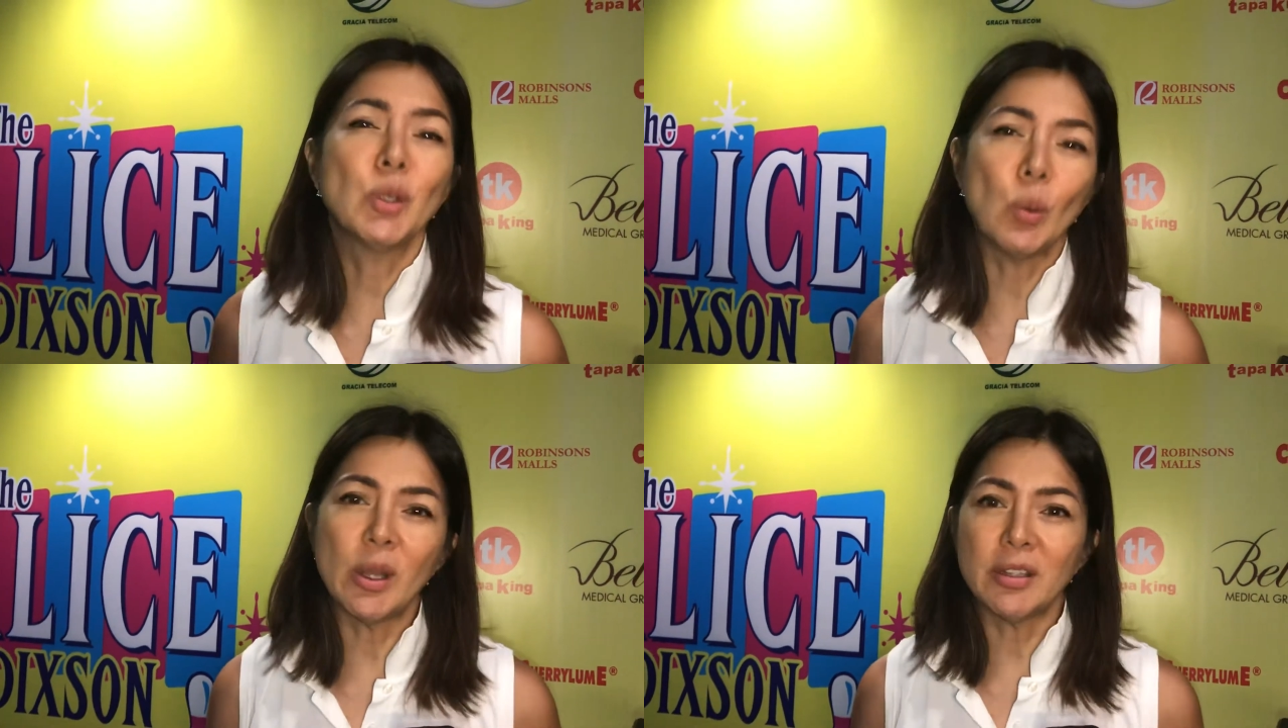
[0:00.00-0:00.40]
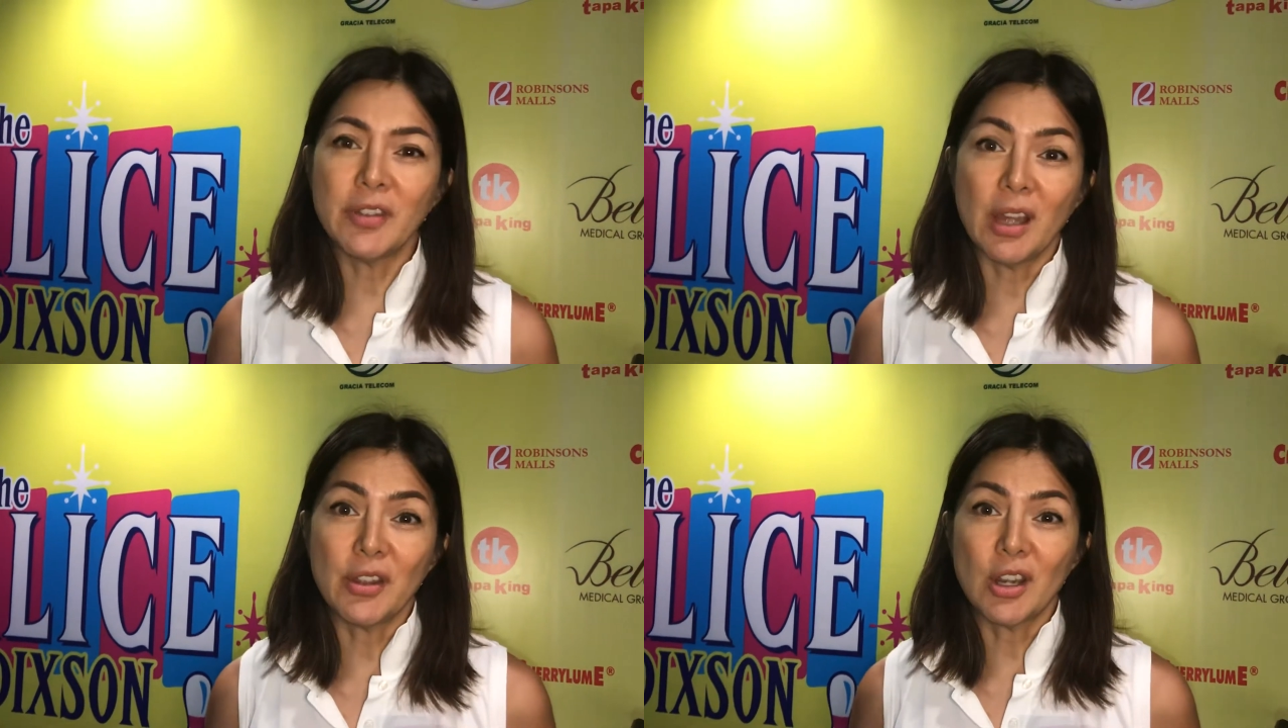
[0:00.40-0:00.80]
to one of
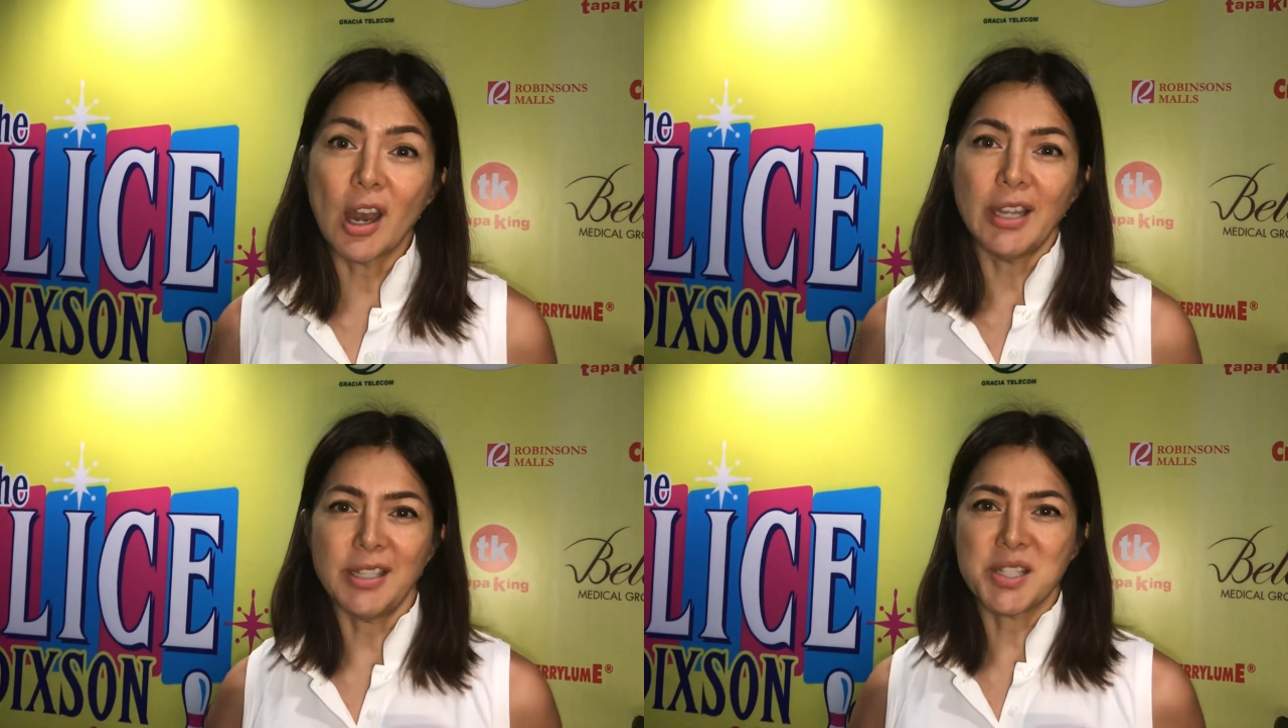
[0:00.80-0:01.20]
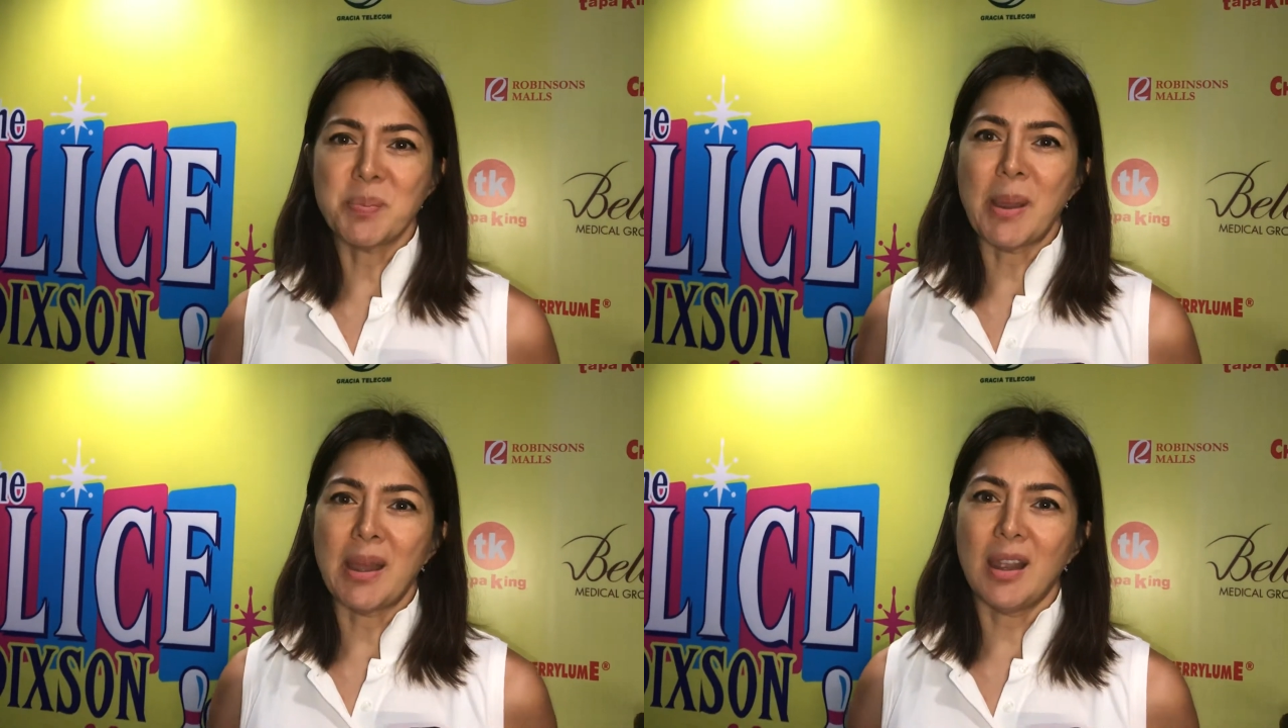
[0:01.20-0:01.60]
the other artists
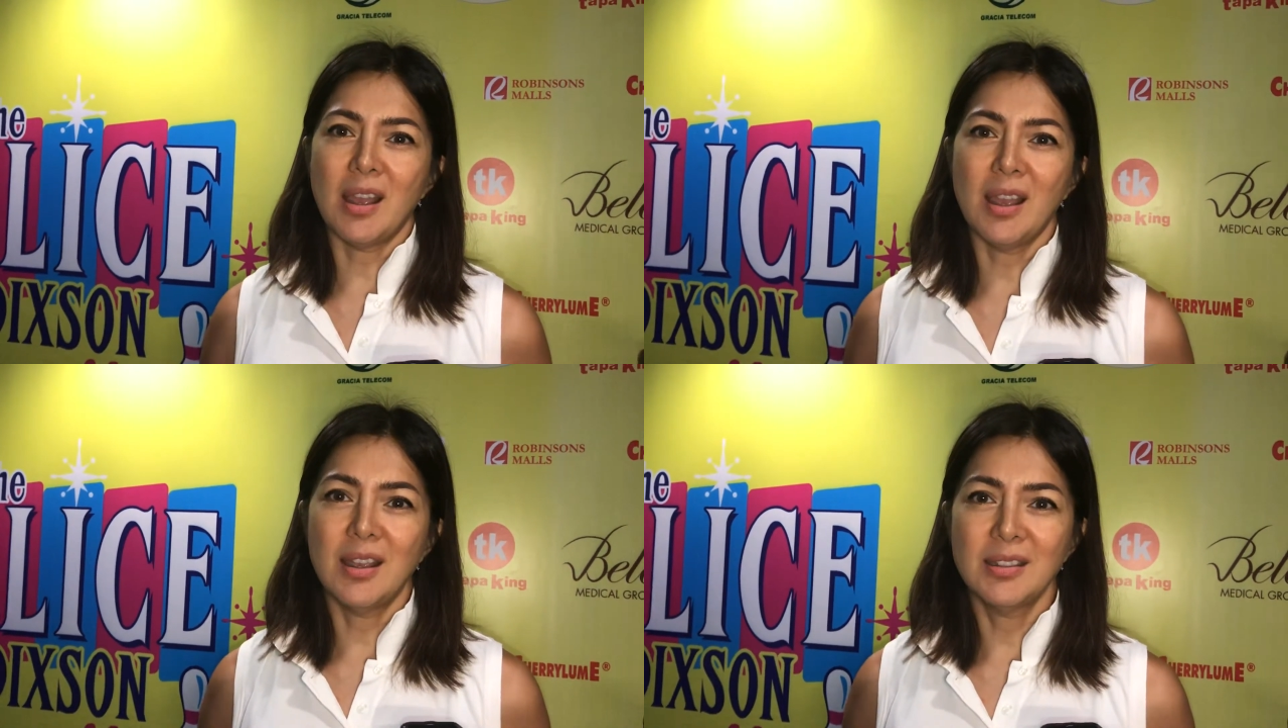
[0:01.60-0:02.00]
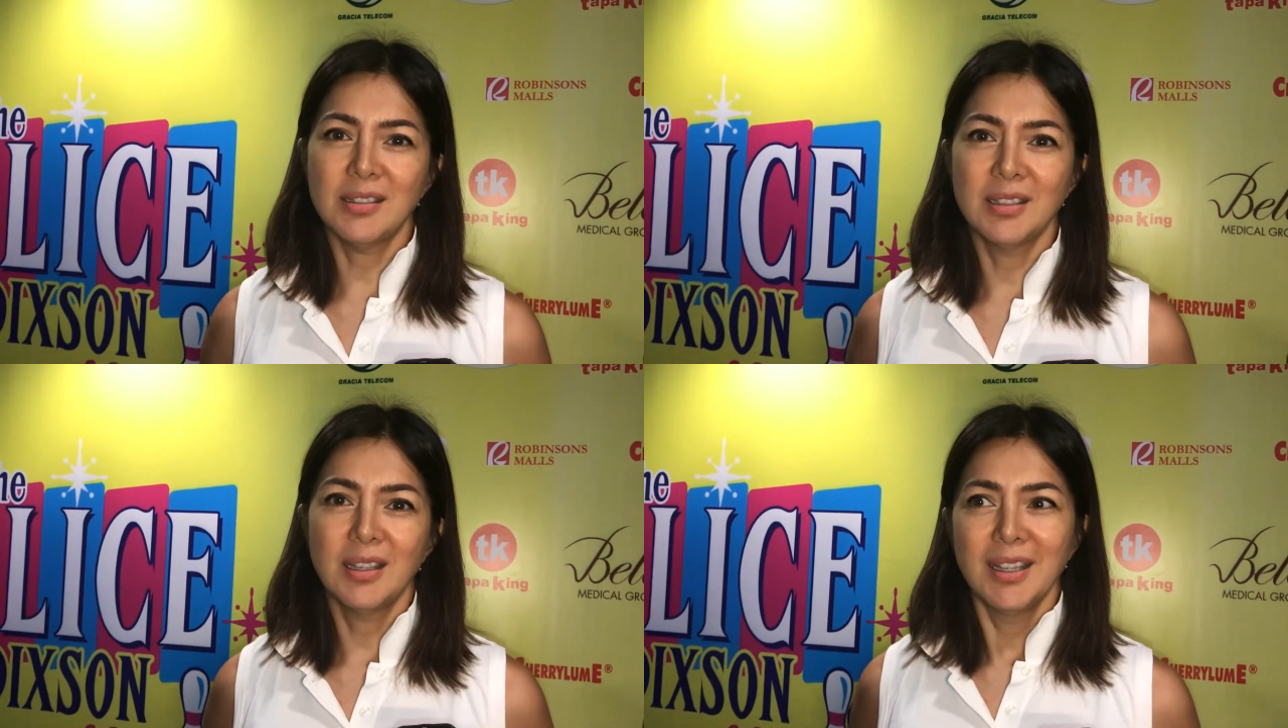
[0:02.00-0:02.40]
para... Hmm.